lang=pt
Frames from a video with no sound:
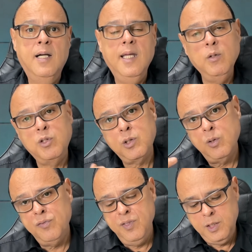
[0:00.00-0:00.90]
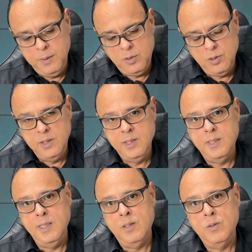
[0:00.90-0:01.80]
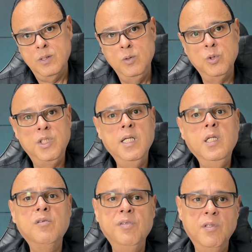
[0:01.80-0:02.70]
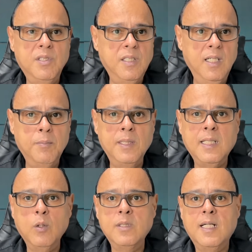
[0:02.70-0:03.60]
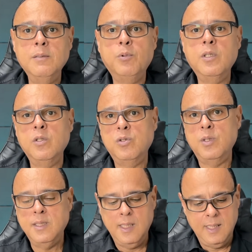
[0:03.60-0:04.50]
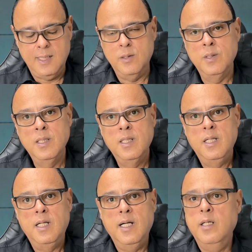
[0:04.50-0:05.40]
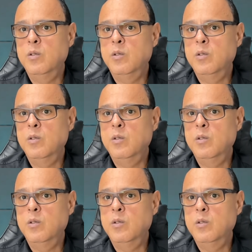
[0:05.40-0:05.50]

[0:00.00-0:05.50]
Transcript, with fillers: Eu só ouvi as pessoas dizendo, no dia que eu venho ao cinema está lotado porque eu sou azarado. Eu